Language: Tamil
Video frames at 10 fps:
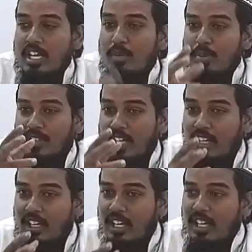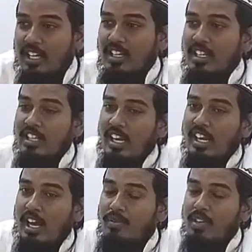இப்போ தக்ரீர்
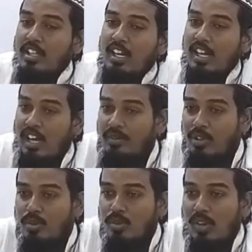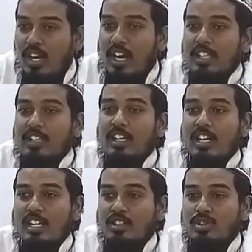இதெல்லாம் எதெல்லாம் ரசூல்லா காலத்தில்
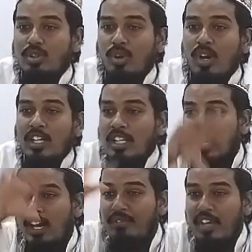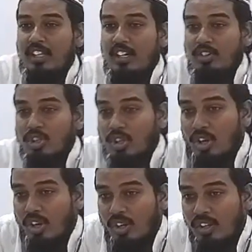நடந்துச்சோ அது எல்லாமே எதில் வந்துடும்